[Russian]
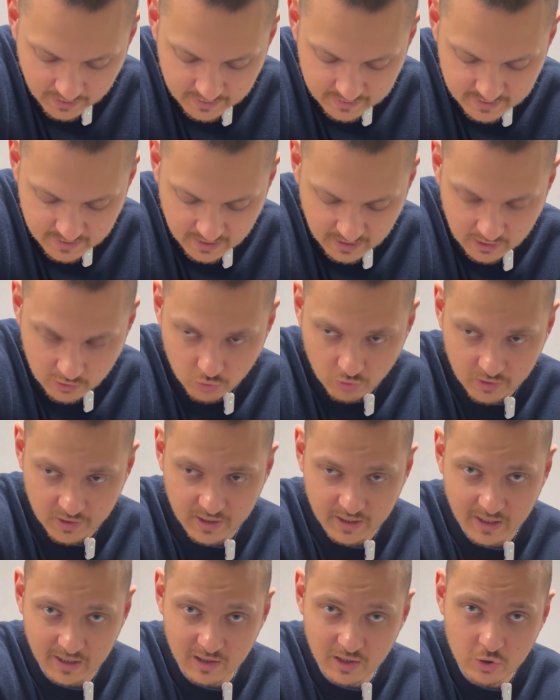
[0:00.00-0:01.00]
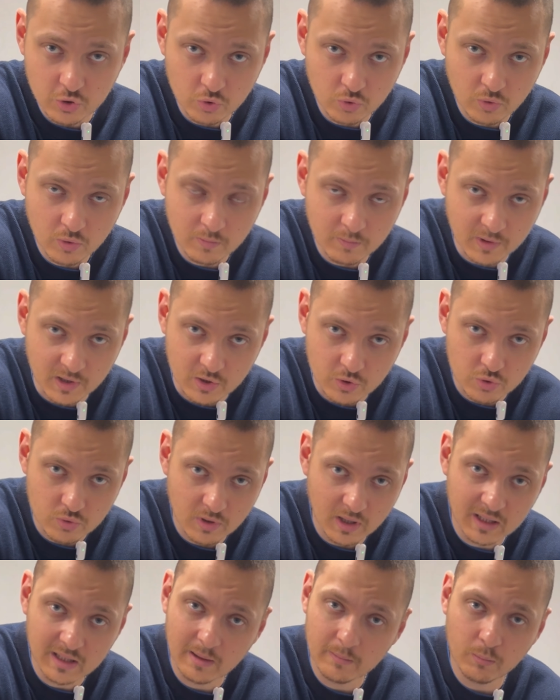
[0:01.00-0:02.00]
среднюю ягодичную
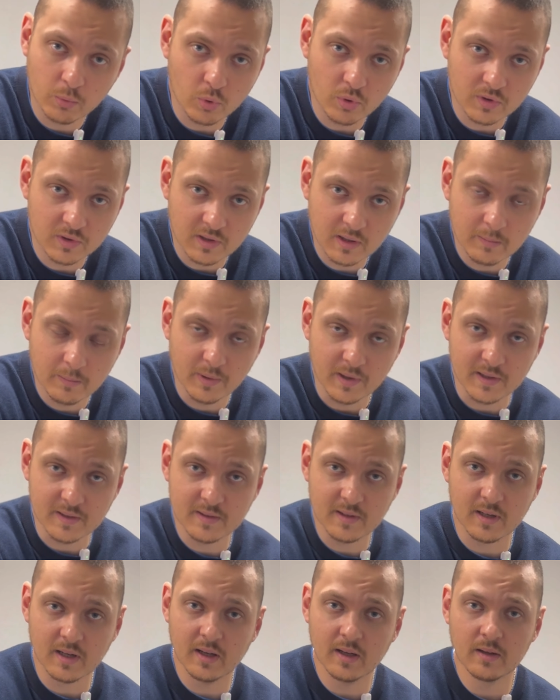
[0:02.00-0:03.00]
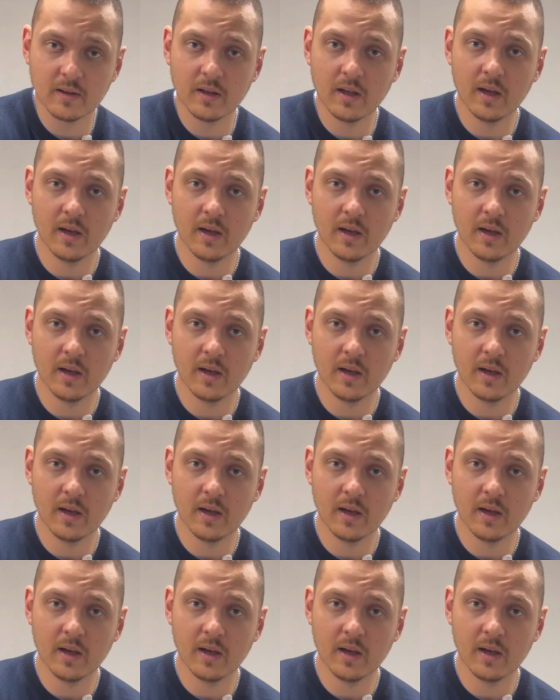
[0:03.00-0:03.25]
мышцу. Это будет не быстро.